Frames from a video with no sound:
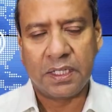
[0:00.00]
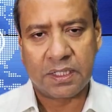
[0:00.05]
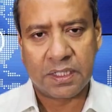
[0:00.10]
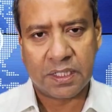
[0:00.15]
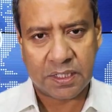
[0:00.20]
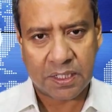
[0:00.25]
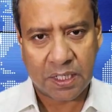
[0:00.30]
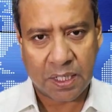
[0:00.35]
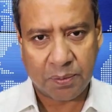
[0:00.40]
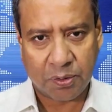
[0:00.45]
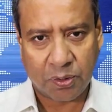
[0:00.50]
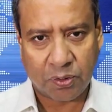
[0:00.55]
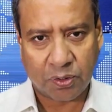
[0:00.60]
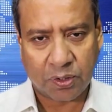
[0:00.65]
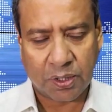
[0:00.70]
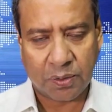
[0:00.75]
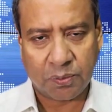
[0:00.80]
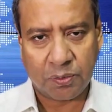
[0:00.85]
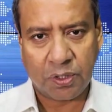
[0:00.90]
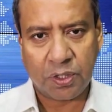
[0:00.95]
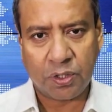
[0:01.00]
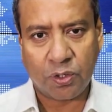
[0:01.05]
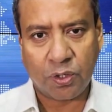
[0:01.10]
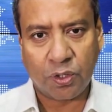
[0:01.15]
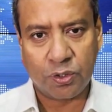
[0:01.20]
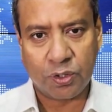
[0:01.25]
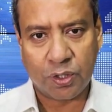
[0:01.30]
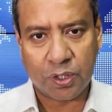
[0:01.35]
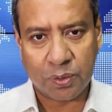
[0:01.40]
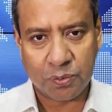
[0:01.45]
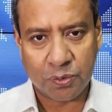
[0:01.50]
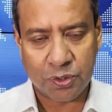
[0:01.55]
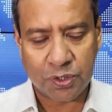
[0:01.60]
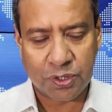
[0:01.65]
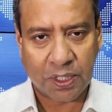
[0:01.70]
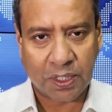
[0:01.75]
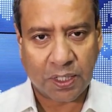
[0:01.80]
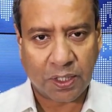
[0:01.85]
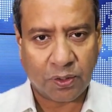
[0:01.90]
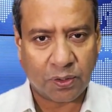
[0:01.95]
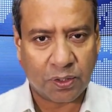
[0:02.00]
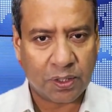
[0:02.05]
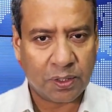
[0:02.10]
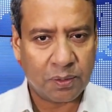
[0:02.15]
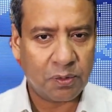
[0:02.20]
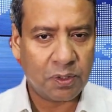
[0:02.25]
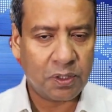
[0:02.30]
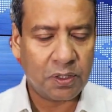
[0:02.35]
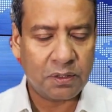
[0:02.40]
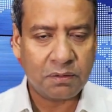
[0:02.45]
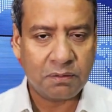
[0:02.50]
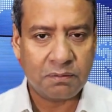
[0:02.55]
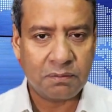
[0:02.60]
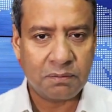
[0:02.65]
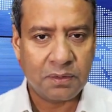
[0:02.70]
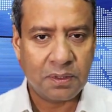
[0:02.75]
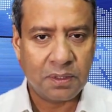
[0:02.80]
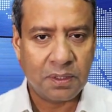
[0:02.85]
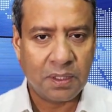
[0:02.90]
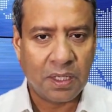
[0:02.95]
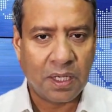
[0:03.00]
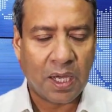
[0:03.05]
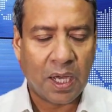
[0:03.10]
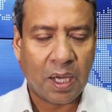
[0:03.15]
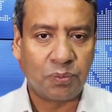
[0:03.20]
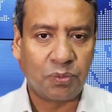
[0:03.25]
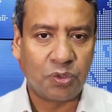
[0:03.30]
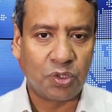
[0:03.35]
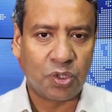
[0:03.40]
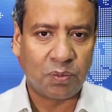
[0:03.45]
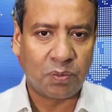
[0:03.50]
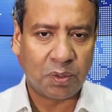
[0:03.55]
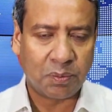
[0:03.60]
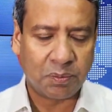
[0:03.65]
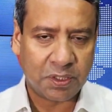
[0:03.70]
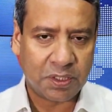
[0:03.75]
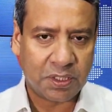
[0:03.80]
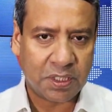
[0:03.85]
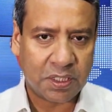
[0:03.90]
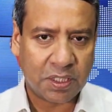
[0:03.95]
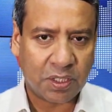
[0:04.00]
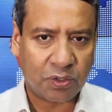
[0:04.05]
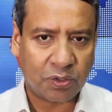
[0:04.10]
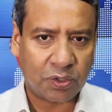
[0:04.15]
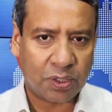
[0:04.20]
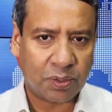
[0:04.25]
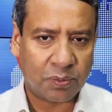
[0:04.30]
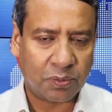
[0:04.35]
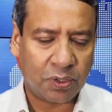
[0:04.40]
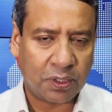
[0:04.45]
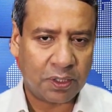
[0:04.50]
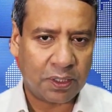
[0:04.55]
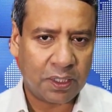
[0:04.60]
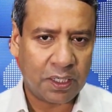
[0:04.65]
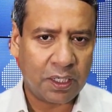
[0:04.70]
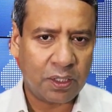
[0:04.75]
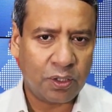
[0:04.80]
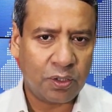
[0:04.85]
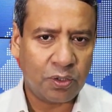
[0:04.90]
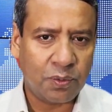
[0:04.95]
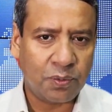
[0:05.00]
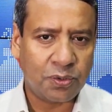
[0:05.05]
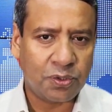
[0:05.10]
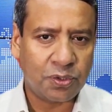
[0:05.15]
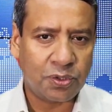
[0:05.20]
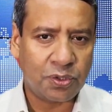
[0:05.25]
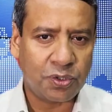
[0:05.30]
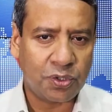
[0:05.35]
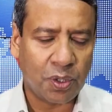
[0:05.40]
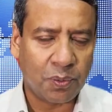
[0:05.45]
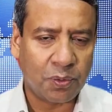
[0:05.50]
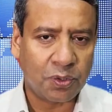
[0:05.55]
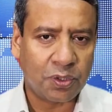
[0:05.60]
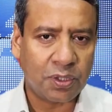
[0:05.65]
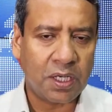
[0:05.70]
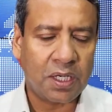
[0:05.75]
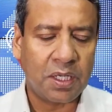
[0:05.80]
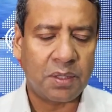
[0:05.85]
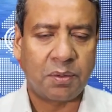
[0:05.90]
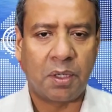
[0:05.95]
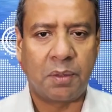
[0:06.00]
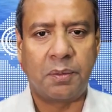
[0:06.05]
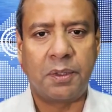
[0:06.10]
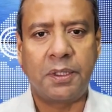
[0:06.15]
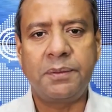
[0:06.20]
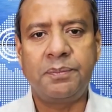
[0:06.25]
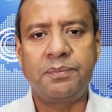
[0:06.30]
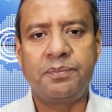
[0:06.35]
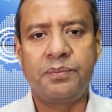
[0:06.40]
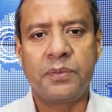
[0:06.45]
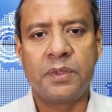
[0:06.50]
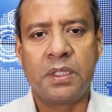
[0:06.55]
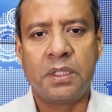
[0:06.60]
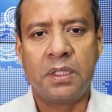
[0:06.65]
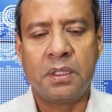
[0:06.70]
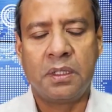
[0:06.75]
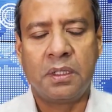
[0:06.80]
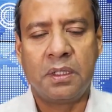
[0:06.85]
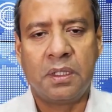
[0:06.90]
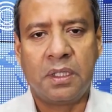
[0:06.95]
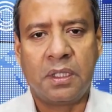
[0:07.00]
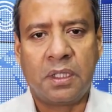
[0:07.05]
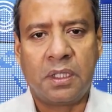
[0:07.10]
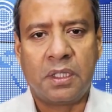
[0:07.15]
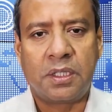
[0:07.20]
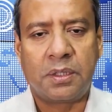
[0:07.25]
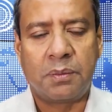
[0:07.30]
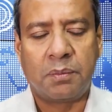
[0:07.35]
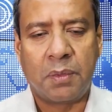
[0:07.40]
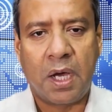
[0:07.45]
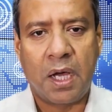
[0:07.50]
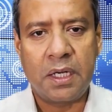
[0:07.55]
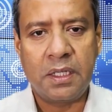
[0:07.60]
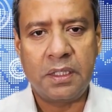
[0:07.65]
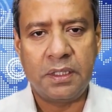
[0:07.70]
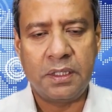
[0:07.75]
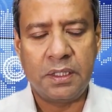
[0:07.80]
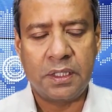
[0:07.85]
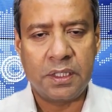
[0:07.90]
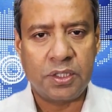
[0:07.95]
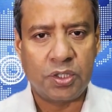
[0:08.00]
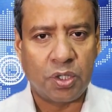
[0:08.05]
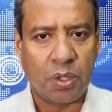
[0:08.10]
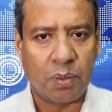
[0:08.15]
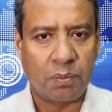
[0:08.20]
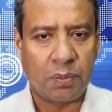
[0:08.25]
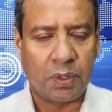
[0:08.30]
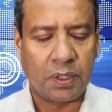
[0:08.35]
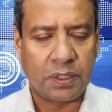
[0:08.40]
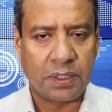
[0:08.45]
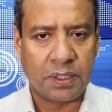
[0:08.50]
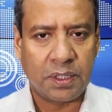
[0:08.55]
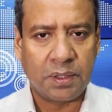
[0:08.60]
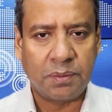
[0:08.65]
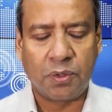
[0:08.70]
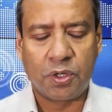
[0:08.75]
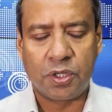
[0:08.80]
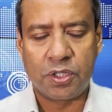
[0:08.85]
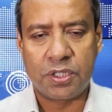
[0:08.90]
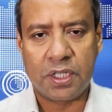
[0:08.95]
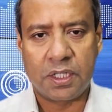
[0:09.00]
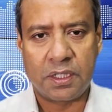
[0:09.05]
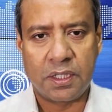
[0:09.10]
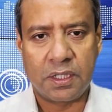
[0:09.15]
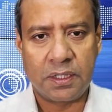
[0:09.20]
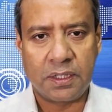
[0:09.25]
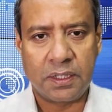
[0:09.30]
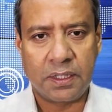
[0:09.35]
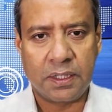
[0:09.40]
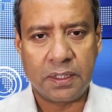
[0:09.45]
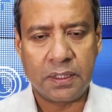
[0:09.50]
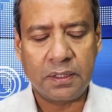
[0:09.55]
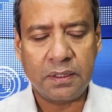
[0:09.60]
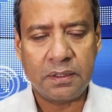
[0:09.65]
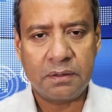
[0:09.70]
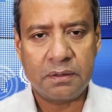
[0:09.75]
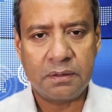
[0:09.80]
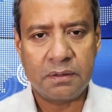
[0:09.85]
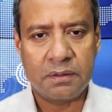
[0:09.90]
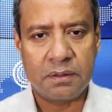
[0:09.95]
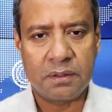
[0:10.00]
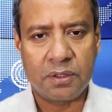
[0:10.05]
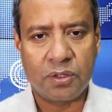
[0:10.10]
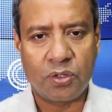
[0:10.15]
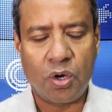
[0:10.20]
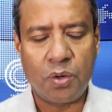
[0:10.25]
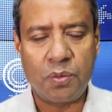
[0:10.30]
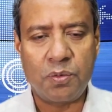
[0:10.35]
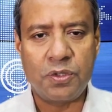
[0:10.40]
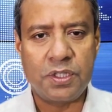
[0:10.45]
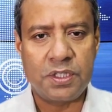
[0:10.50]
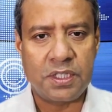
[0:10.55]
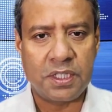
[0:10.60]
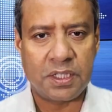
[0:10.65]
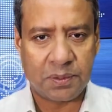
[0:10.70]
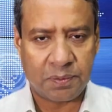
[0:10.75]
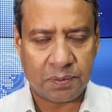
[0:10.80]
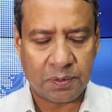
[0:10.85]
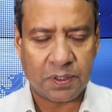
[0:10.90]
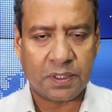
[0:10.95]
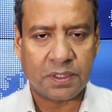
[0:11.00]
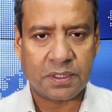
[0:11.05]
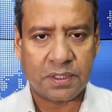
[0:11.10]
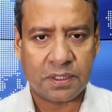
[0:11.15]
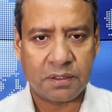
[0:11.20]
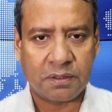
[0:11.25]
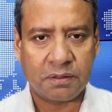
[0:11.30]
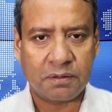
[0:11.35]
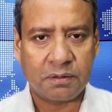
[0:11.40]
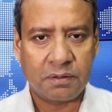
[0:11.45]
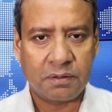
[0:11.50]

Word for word: এরশাদ সাহেবের কথা বলেন খন্দকার মোস্তাকের কথা বলেন আব্দুর রহমান বিশ্বাসের কথা বলেন দেখেন তো খুব চমৎকারভাবে মান নিয়ে সম্মান নিয়ে মর্যাদা নিয়ে কবরে যেতে পেরেছেন